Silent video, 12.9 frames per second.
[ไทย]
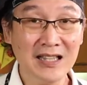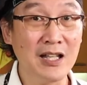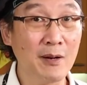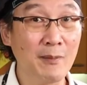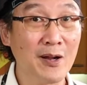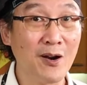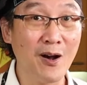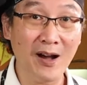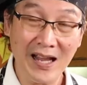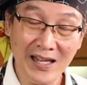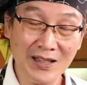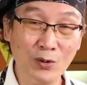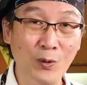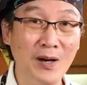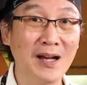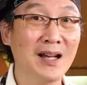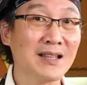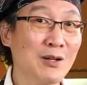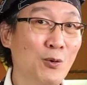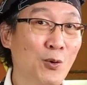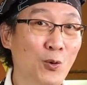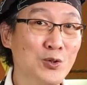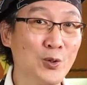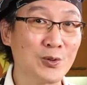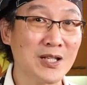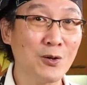เดี๋ยวเรามารอให้ตัวเต้าหู้
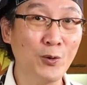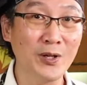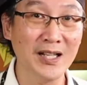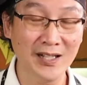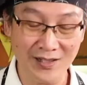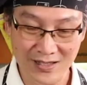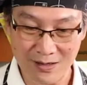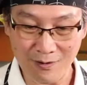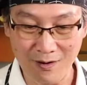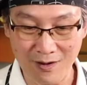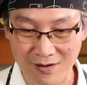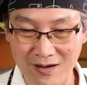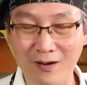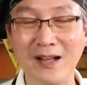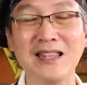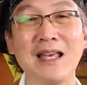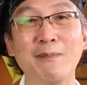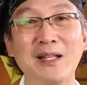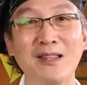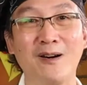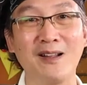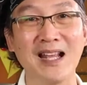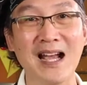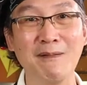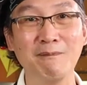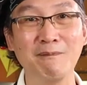สุกสักครู่หนึ่งแล้วก็ค่อยเตรียมกันต่อ
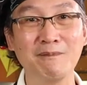นะครับ